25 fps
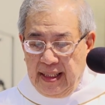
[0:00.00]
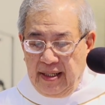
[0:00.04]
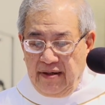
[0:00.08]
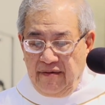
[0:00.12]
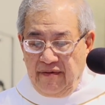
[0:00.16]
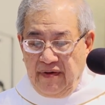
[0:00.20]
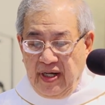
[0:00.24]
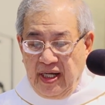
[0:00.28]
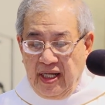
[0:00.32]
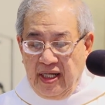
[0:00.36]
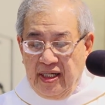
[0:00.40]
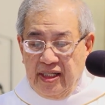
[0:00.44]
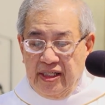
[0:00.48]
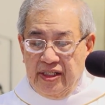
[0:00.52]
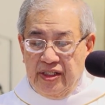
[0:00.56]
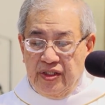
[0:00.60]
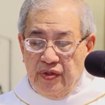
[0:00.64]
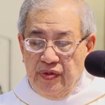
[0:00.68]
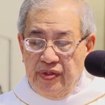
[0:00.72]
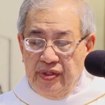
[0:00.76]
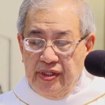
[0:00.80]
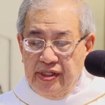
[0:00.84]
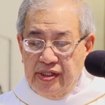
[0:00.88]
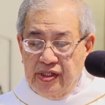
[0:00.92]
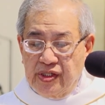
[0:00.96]
Và lời
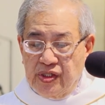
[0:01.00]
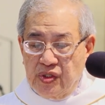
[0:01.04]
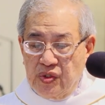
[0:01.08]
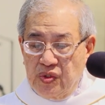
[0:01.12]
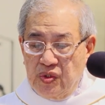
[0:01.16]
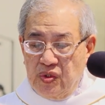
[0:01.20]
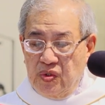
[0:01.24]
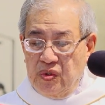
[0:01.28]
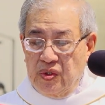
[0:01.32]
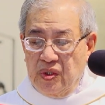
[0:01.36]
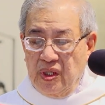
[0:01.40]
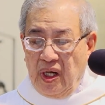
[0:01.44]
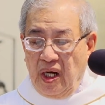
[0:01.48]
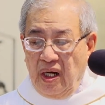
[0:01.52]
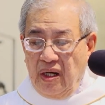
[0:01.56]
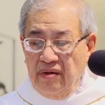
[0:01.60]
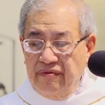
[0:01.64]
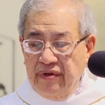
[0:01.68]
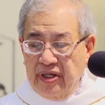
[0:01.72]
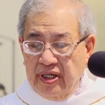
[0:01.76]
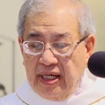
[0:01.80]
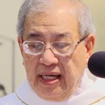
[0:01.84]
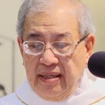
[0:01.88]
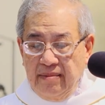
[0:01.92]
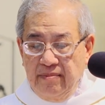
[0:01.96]
Chúa Giêsu nói
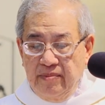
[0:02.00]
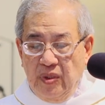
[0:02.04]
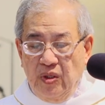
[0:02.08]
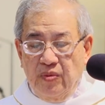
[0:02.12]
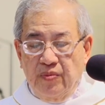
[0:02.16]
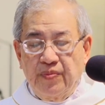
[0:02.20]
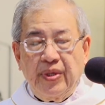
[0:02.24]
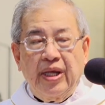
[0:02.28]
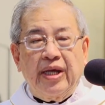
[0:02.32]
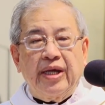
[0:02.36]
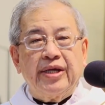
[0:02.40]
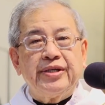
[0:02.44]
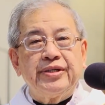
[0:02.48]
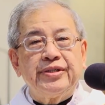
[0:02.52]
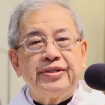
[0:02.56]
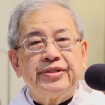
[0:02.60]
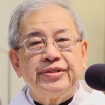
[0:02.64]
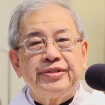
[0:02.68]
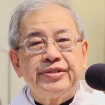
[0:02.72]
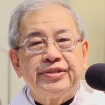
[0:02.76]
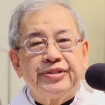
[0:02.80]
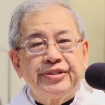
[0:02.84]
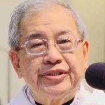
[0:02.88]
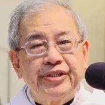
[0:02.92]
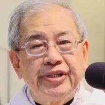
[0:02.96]
với các môn đệ
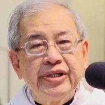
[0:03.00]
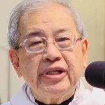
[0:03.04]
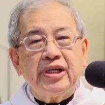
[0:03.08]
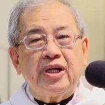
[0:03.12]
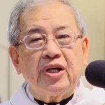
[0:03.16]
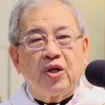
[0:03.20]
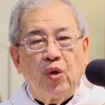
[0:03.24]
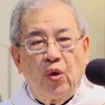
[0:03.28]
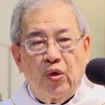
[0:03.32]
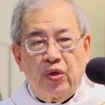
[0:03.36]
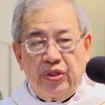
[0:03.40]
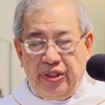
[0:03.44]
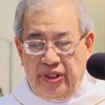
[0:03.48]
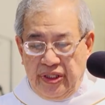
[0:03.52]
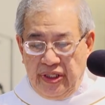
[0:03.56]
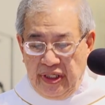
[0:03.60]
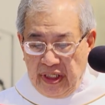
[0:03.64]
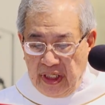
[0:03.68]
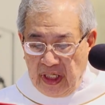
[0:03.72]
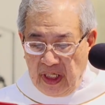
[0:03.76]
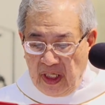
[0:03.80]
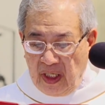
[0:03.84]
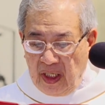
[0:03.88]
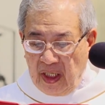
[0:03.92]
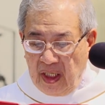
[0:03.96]
trước cuộc
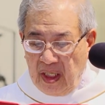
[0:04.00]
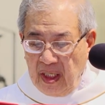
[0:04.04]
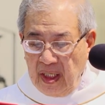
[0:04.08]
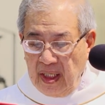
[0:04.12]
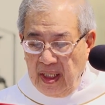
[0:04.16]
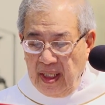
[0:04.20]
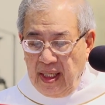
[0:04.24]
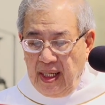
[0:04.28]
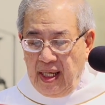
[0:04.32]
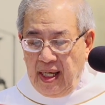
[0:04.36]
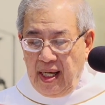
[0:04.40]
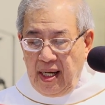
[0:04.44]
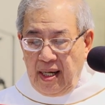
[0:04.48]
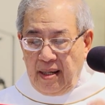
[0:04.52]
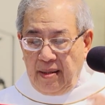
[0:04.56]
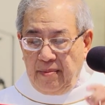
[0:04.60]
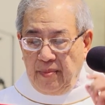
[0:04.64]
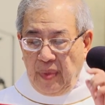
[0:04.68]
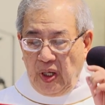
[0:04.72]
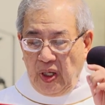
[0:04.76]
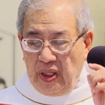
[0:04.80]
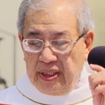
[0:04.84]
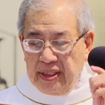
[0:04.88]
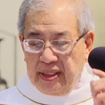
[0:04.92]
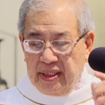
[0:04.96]
tương khó,
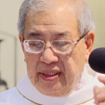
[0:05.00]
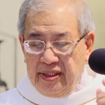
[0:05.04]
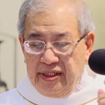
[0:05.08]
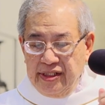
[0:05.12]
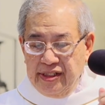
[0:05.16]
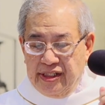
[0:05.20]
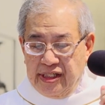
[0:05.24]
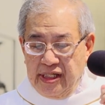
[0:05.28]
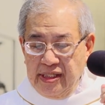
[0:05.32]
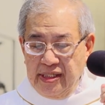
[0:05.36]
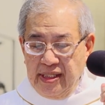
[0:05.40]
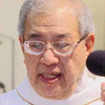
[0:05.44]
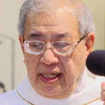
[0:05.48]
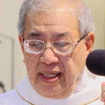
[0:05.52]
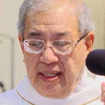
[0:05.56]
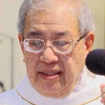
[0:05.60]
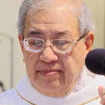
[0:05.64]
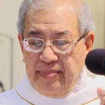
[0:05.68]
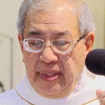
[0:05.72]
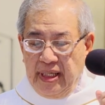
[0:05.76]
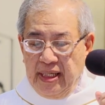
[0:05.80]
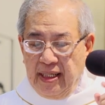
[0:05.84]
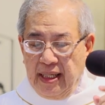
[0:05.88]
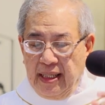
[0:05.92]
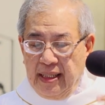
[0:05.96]
mọi người sẽ
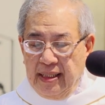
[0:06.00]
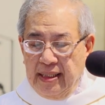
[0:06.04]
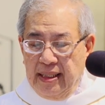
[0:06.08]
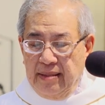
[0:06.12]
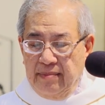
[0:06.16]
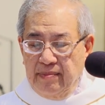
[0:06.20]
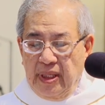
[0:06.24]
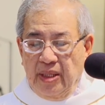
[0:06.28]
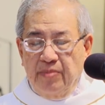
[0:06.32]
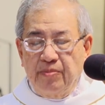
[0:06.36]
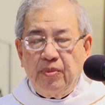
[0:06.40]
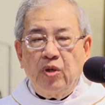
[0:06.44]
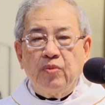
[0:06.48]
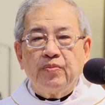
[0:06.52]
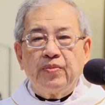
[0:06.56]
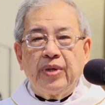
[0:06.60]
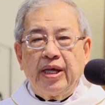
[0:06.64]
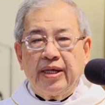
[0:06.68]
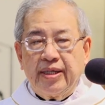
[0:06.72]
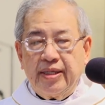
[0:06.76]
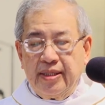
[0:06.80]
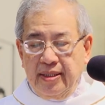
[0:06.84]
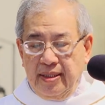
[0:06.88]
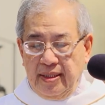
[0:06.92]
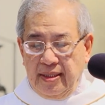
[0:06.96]
nhận biết anh em là môn
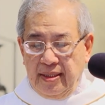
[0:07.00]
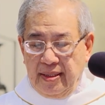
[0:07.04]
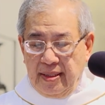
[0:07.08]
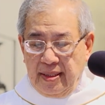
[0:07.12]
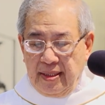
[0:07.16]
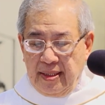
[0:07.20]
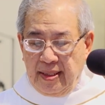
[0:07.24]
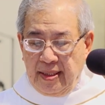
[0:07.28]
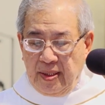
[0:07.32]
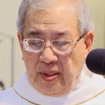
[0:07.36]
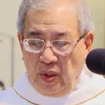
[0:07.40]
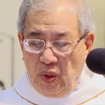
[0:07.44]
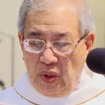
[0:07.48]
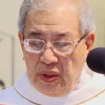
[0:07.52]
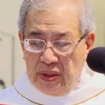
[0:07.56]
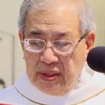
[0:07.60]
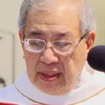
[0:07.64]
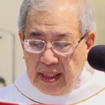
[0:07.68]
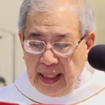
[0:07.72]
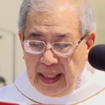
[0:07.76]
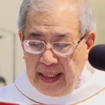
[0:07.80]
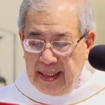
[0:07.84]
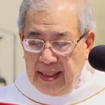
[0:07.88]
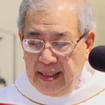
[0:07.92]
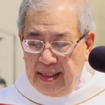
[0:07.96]
đệ của
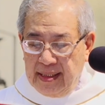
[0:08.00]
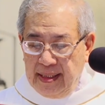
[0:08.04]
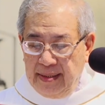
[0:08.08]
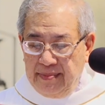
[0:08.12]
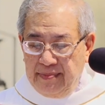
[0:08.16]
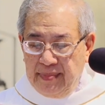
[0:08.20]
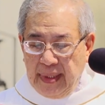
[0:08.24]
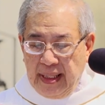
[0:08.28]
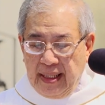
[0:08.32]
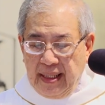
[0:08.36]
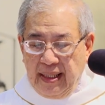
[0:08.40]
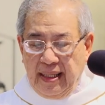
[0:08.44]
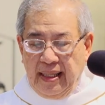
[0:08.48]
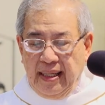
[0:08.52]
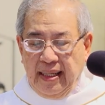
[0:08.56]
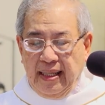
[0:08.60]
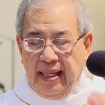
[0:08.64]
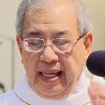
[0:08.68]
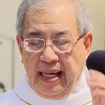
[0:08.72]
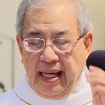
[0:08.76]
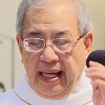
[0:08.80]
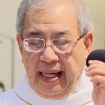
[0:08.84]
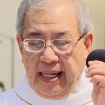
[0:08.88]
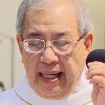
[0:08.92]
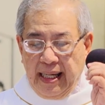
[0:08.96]
Thầy ở điểm này
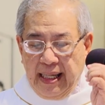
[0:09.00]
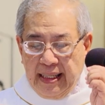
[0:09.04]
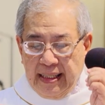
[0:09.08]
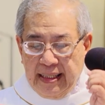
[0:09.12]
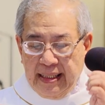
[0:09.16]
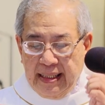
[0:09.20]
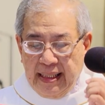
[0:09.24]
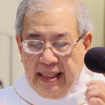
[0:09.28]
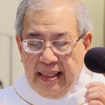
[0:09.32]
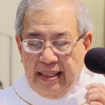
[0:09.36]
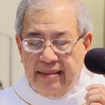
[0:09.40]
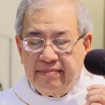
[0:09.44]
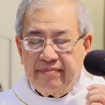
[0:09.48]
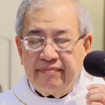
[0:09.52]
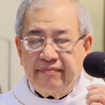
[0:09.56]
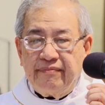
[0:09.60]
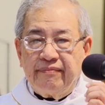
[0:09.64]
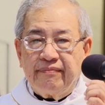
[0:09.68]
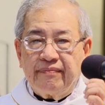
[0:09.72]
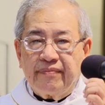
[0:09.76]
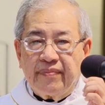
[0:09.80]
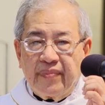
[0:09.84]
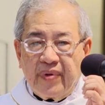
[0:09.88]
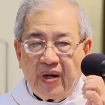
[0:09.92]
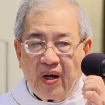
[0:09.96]
là anh em
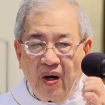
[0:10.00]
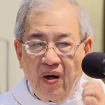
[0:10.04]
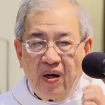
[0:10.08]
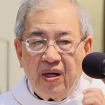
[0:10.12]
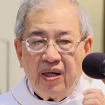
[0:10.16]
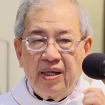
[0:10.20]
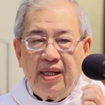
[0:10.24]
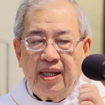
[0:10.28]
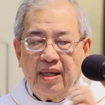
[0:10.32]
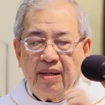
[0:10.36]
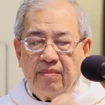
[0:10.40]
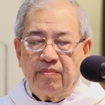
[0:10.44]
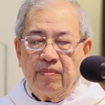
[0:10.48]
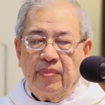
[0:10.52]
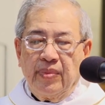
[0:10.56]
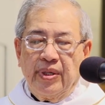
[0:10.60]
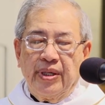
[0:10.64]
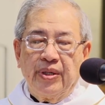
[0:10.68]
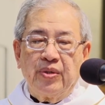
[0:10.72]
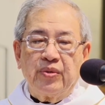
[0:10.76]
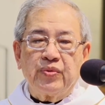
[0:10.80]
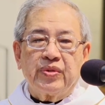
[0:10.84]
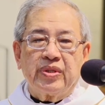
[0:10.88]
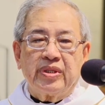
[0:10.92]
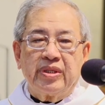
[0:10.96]
có lòng
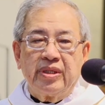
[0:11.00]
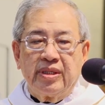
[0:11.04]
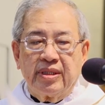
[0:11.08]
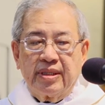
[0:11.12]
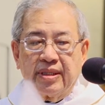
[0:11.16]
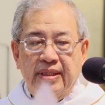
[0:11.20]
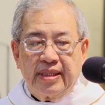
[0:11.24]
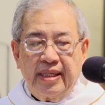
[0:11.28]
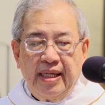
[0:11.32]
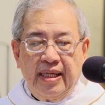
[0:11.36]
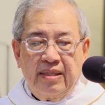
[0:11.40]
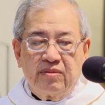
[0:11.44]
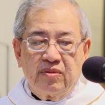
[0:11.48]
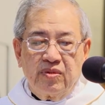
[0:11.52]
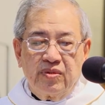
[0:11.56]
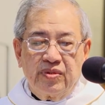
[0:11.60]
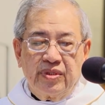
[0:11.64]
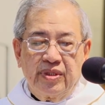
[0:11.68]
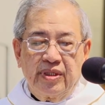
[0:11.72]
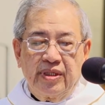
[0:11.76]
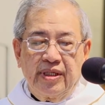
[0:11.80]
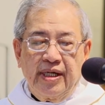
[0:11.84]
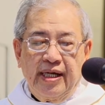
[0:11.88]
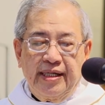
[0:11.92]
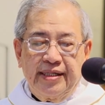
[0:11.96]
yêu thương nhau
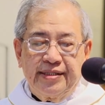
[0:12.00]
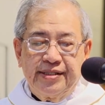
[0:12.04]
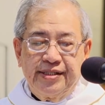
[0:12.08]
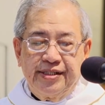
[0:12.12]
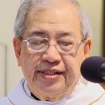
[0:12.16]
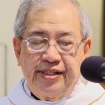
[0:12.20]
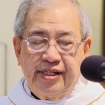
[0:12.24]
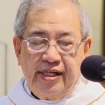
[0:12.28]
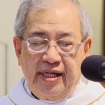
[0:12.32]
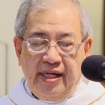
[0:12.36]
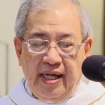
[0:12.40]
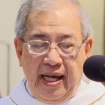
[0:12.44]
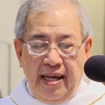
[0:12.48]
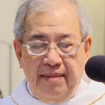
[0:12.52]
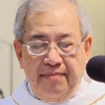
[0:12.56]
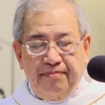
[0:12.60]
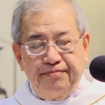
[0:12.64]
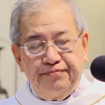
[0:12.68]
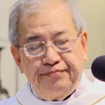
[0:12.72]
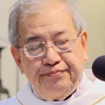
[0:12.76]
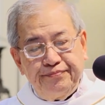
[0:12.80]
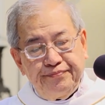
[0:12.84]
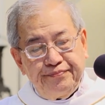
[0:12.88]
từ anh chị em